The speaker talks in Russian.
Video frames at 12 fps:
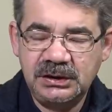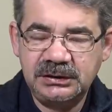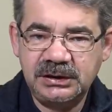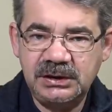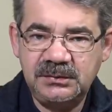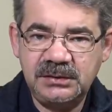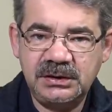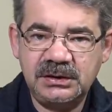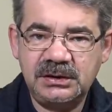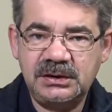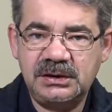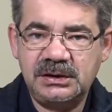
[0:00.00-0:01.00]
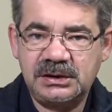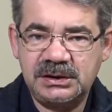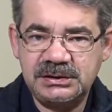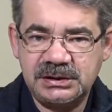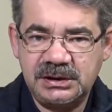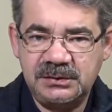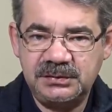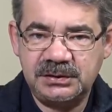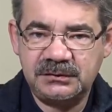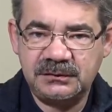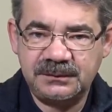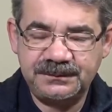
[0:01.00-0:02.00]
на имя э, Ради
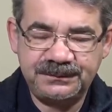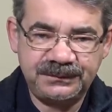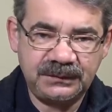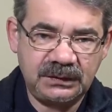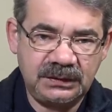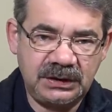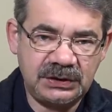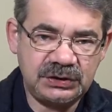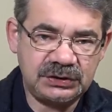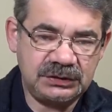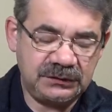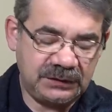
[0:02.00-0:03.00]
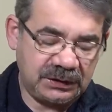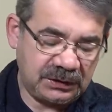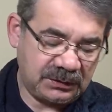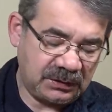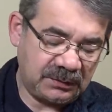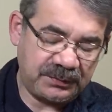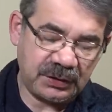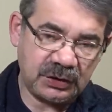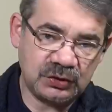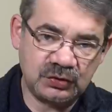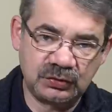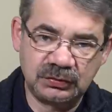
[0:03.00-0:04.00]
Хабирова. Я, честно говоря, э,
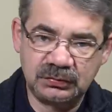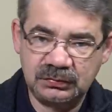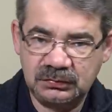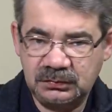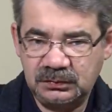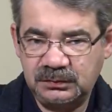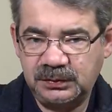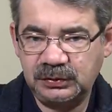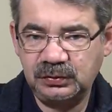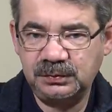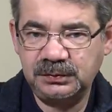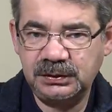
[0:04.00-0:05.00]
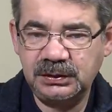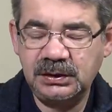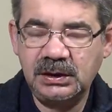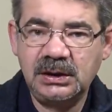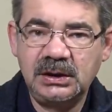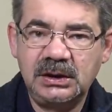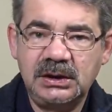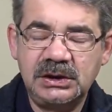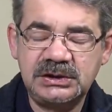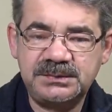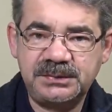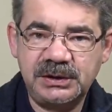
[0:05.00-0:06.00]
поражен подобной
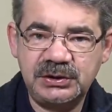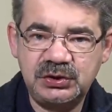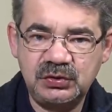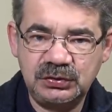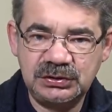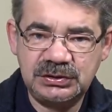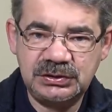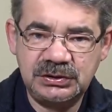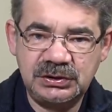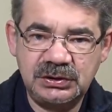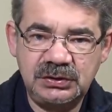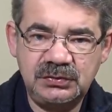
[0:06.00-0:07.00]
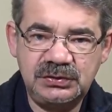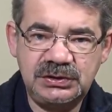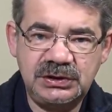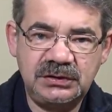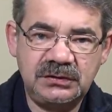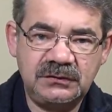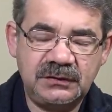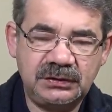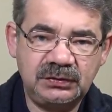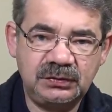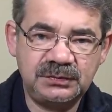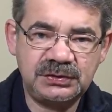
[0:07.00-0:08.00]
сплоченности людей в
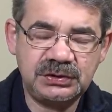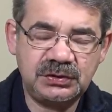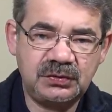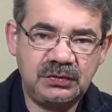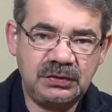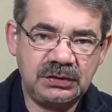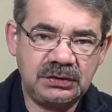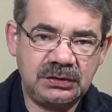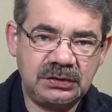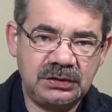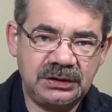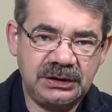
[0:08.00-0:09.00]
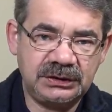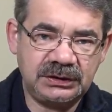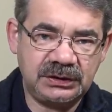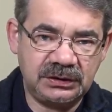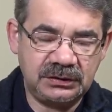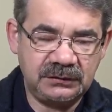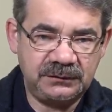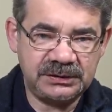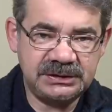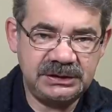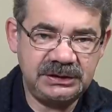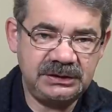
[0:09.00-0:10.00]
одном цеху. Э, редко в
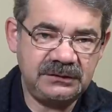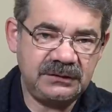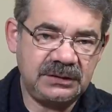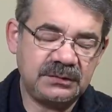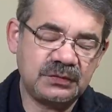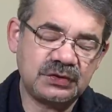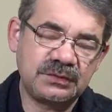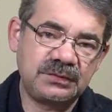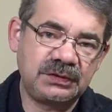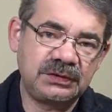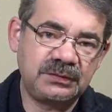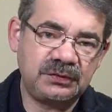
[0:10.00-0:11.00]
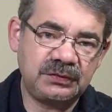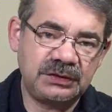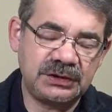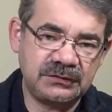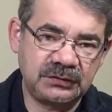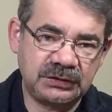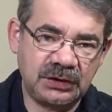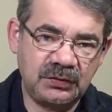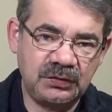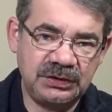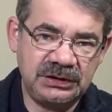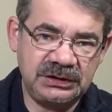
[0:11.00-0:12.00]
последнее время можно было наблюдать вот
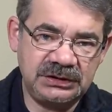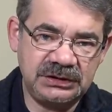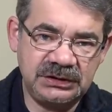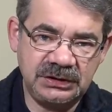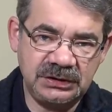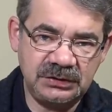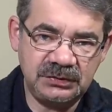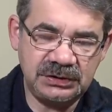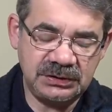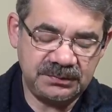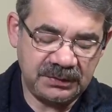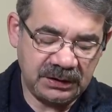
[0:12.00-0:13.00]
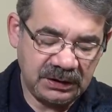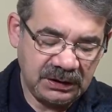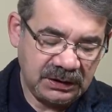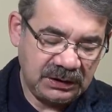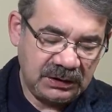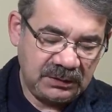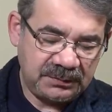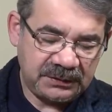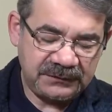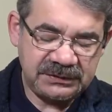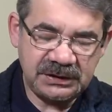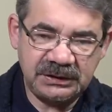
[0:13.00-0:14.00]
такое единение людей по
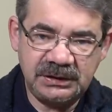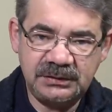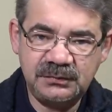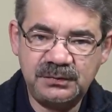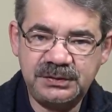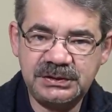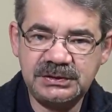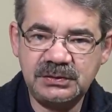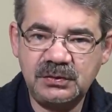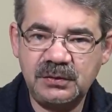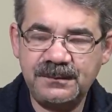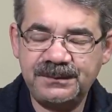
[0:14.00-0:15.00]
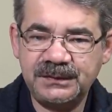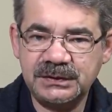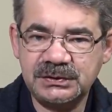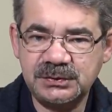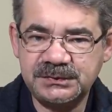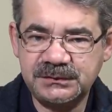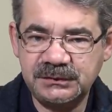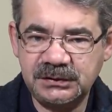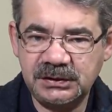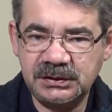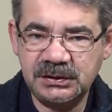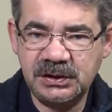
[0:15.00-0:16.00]
профессиональному признаку.
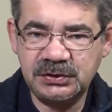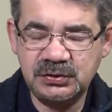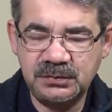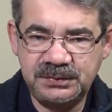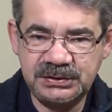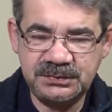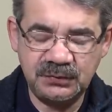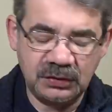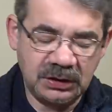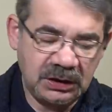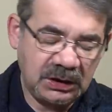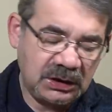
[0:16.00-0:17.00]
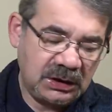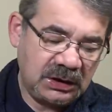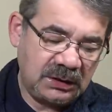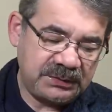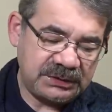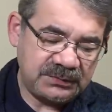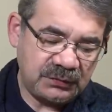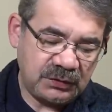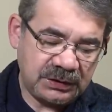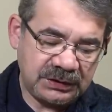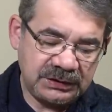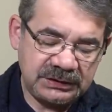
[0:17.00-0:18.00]
Собственно, о чем письмо? Письмо
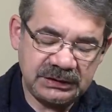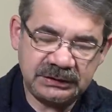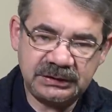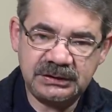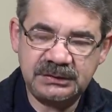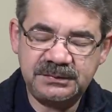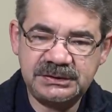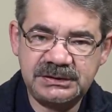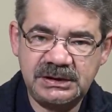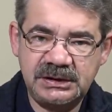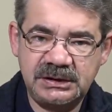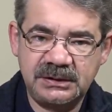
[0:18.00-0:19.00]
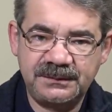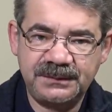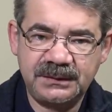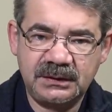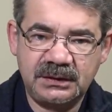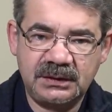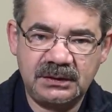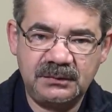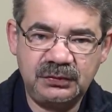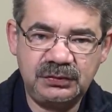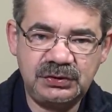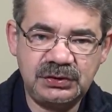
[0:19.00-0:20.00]
Письмо архитекторы написали, э,
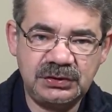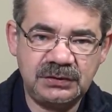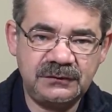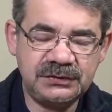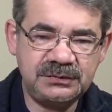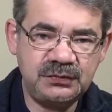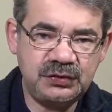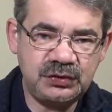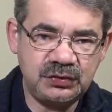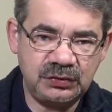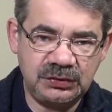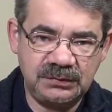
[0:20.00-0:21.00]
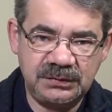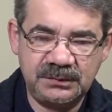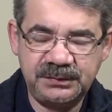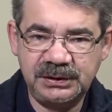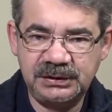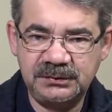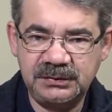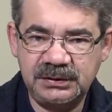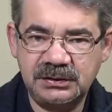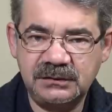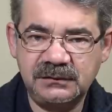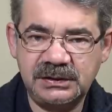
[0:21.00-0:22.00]
будучи возмущенными
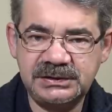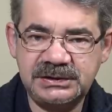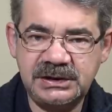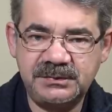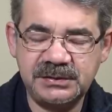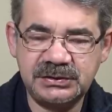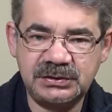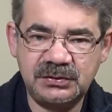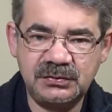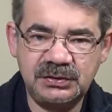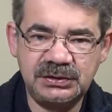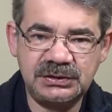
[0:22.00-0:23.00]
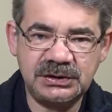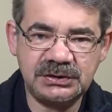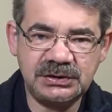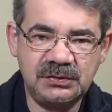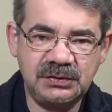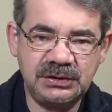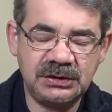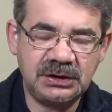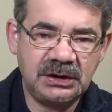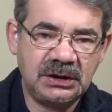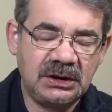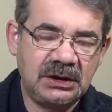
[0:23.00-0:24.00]
планами властей построить на склоне
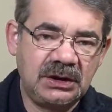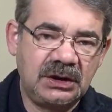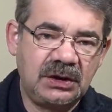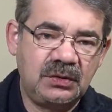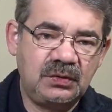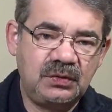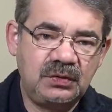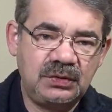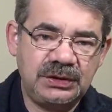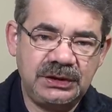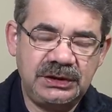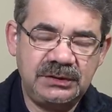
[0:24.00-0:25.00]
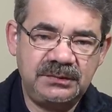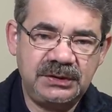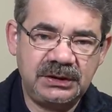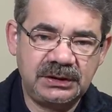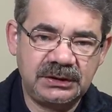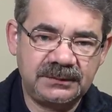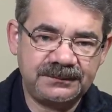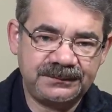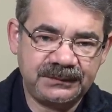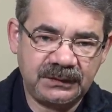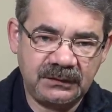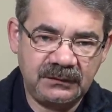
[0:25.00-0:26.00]
у реки Белой
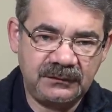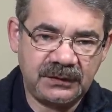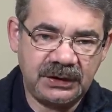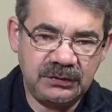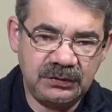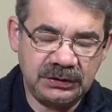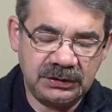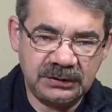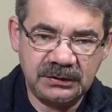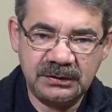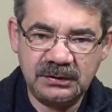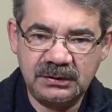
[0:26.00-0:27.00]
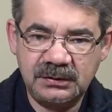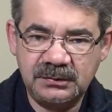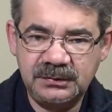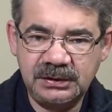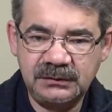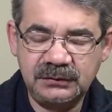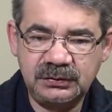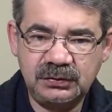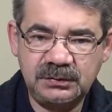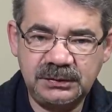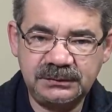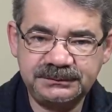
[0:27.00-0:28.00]
в районе э, Белого
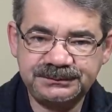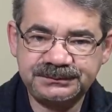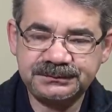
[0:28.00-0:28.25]
дома